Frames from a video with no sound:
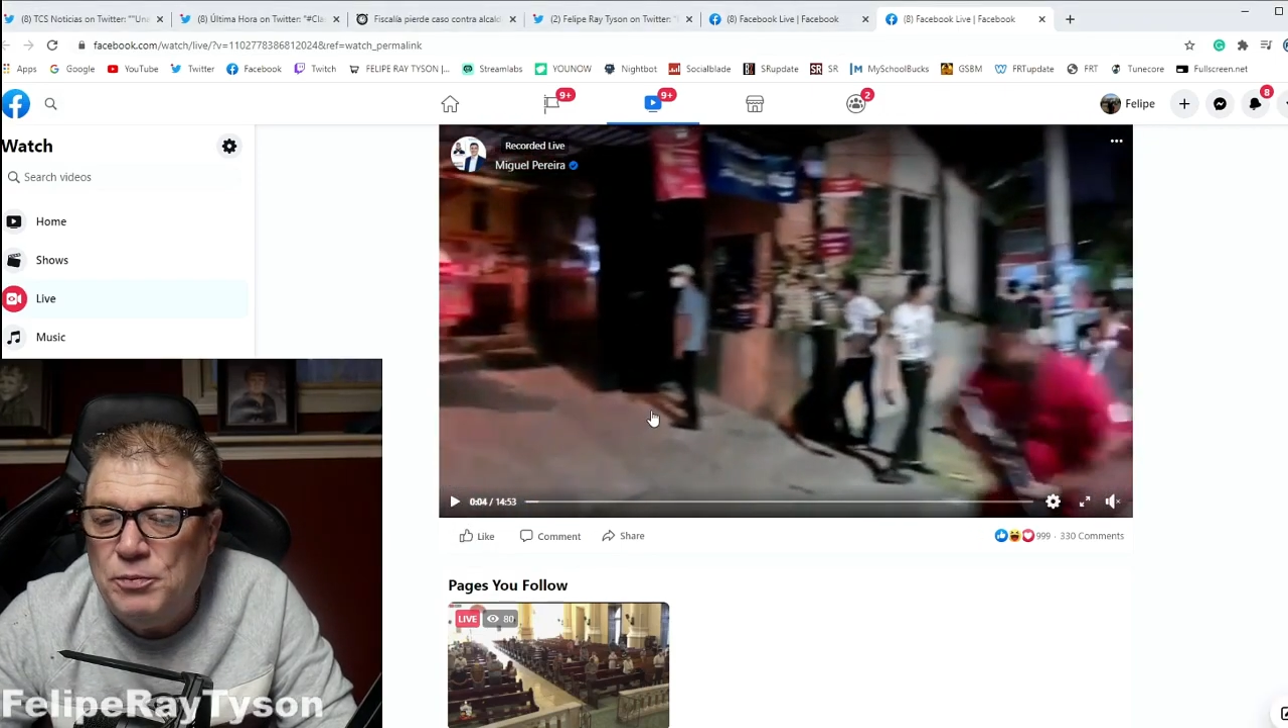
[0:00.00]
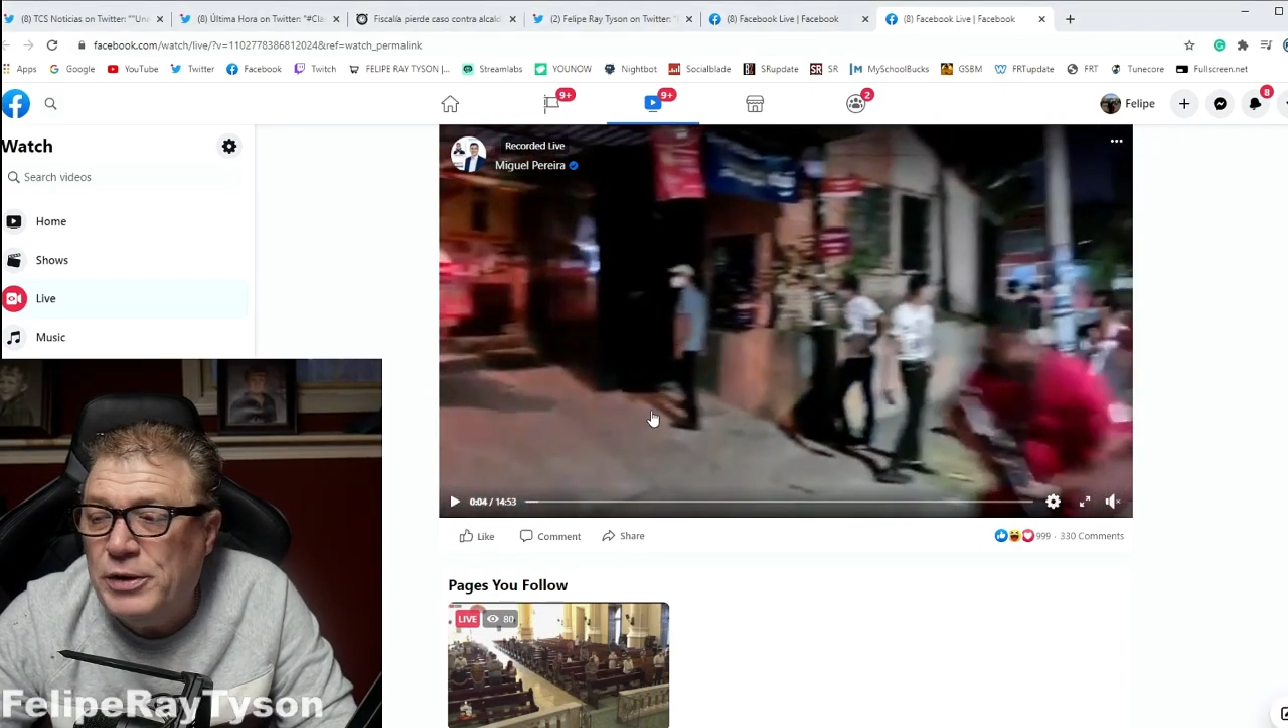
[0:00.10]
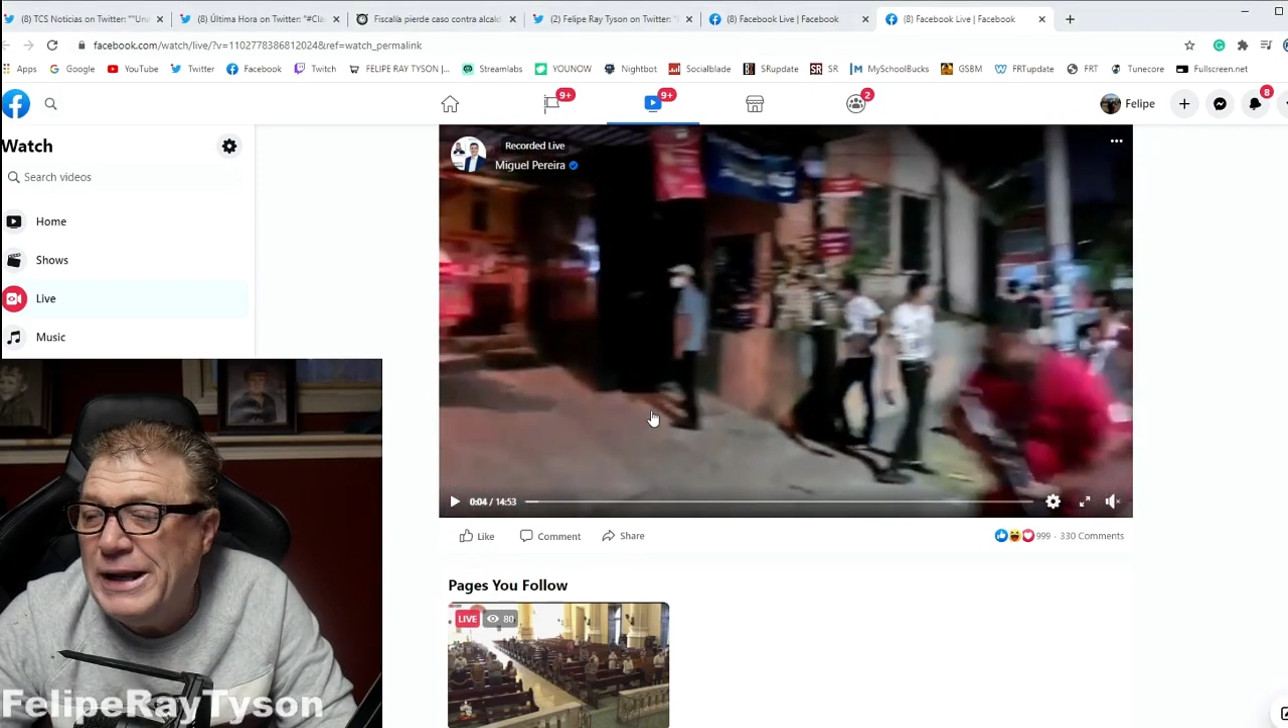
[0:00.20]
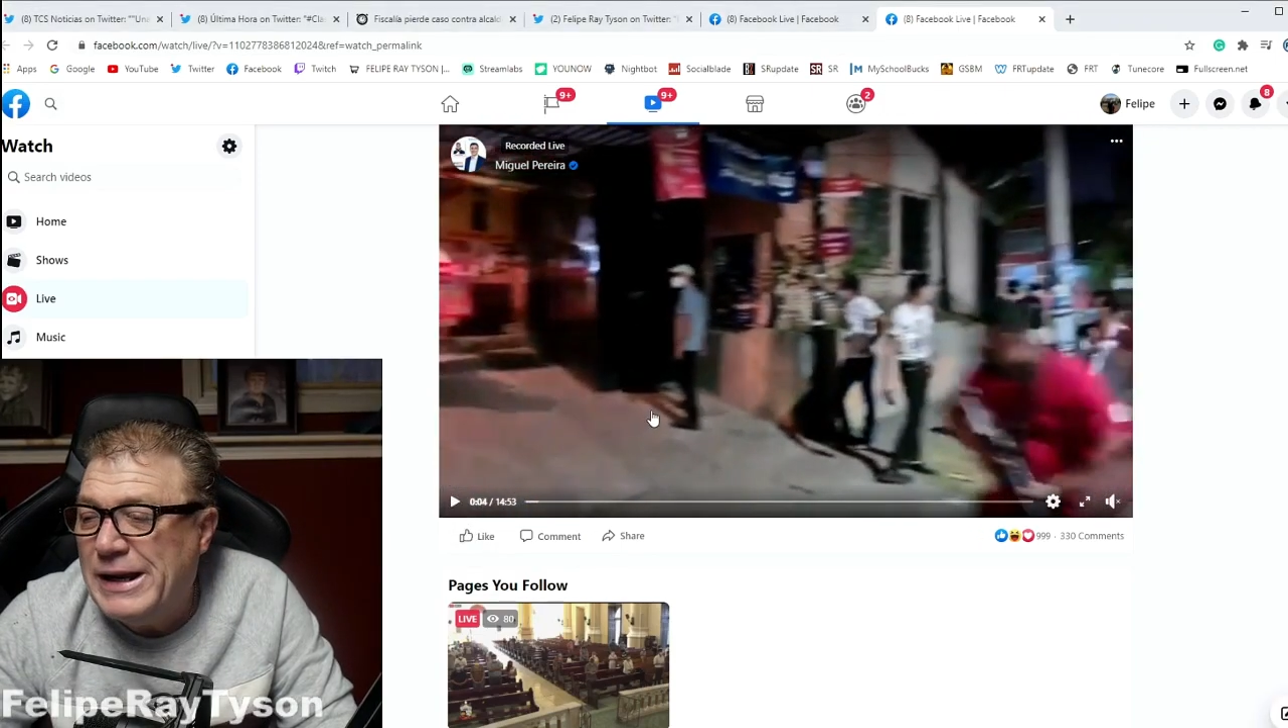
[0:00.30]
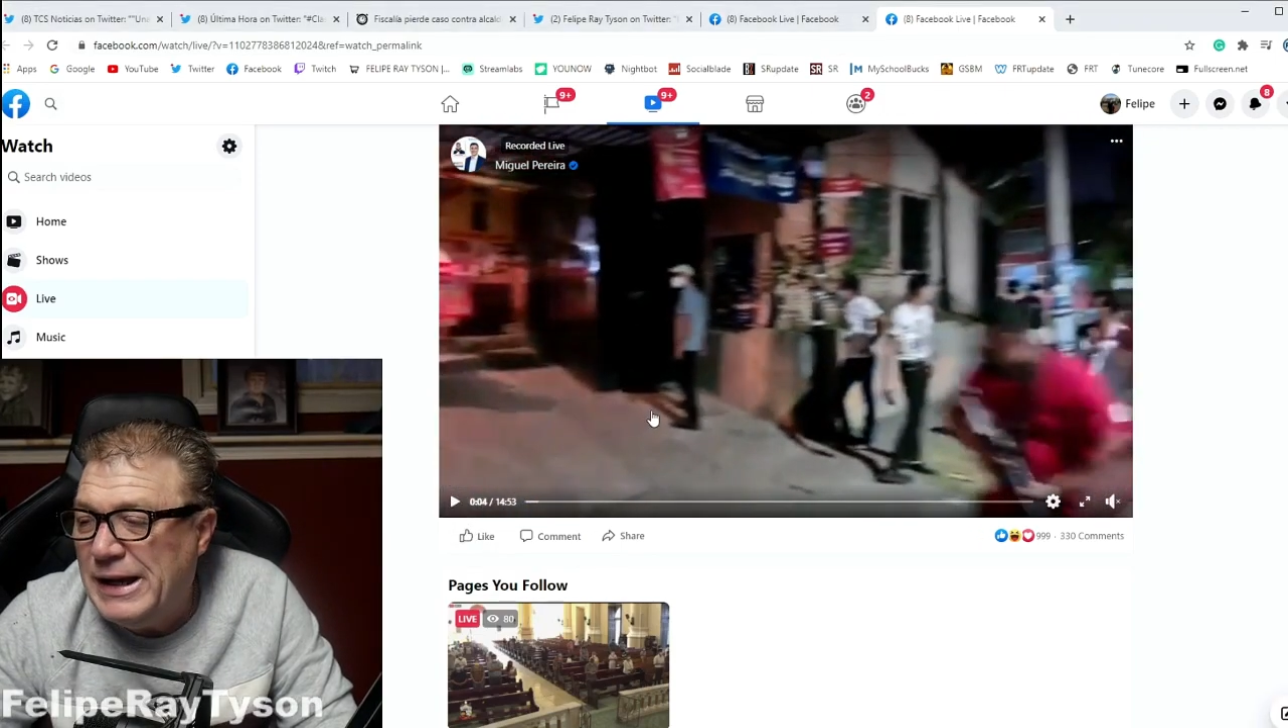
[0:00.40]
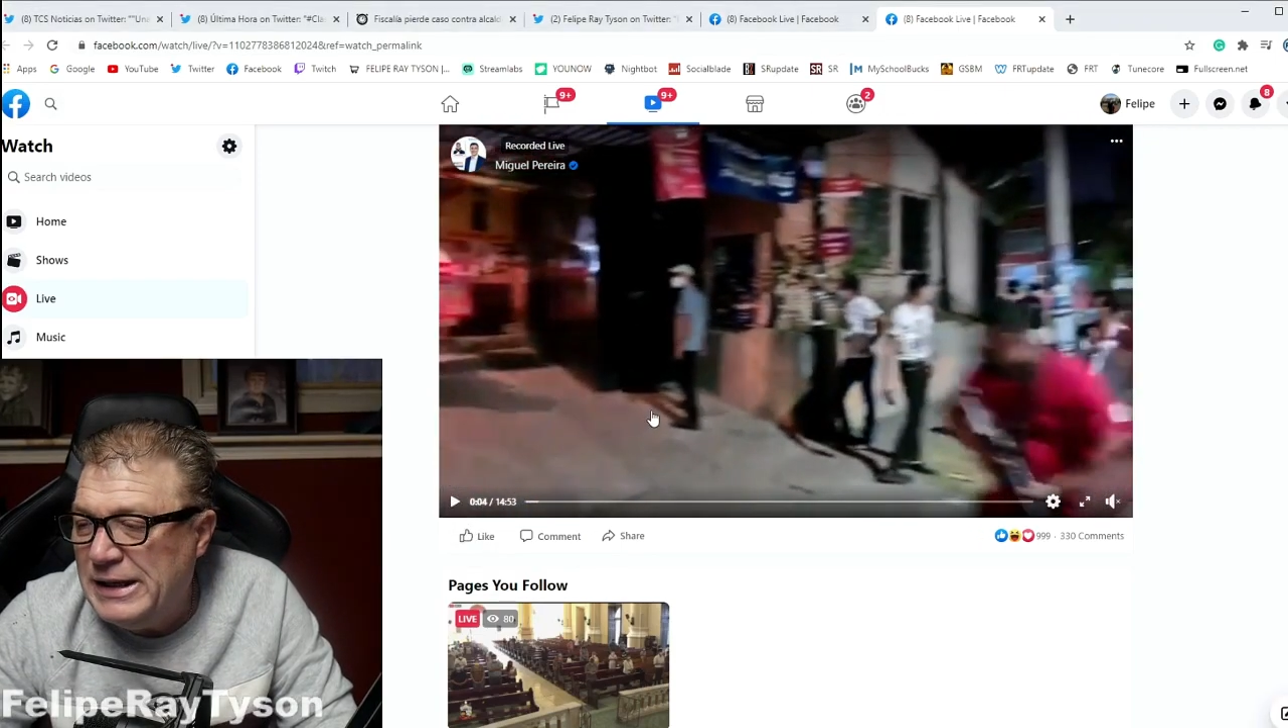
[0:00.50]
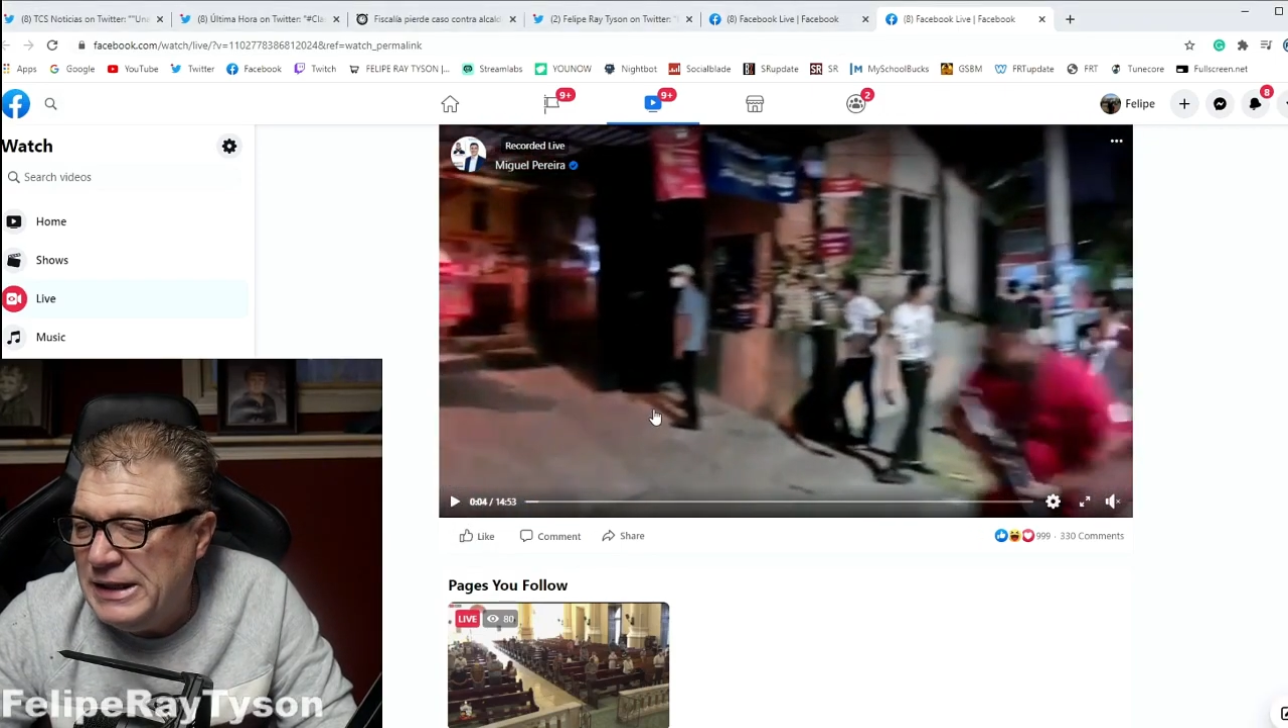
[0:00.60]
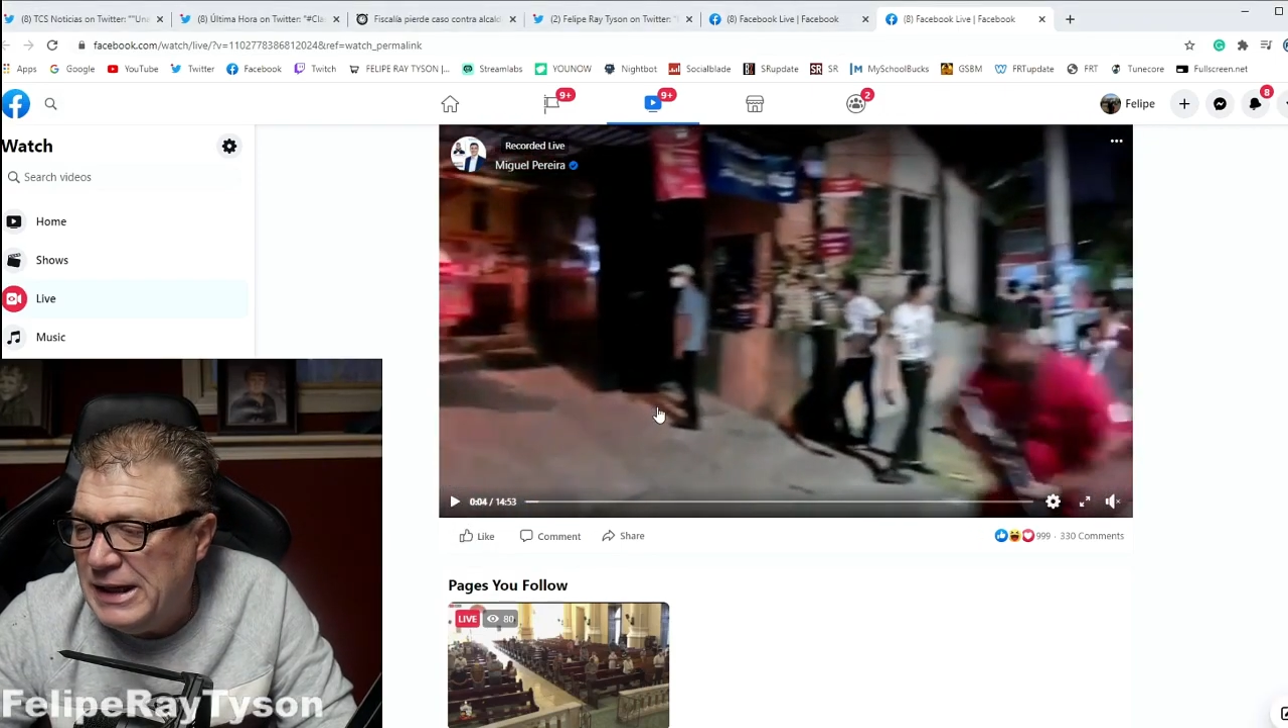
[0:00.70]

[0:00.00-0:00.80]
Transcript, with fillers: por la calle